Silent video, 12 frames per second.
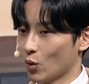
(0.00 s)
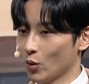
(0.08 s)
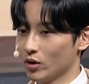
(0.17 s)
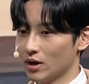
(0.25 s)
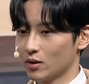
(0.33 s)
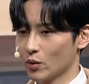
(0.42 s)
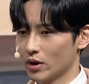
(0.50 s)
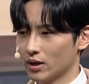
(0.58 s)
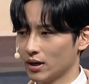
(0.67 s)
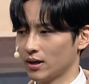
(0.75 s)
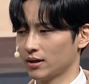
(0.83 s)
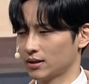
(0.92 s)
코일레
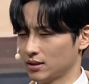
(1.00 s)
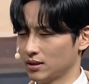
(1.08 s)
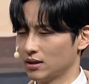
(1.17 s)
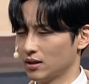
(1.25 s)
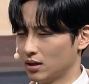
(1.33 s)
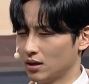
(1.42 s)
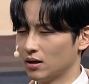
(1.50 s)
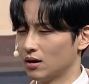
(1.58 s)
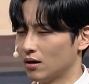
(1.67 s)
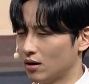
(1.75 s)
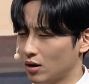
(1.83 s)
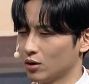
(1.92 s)
로얄의 그
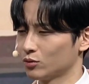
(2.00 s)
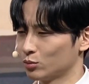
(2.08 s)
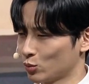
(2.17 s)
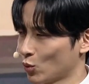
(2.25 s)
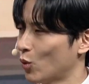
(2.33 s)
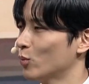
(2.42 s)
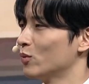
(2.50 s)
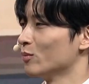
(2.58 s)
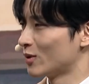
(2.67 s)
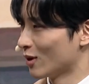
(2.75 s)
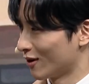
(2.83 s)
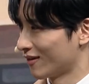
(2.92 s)
어,
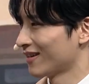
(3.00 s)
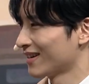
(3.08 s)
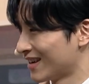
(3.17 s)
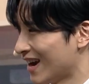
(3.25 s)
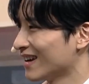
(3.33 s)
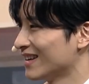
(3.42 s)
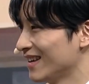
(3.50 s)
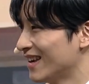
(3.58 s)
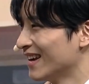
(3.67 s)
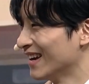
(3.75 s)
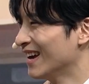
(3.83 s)
고품격 향이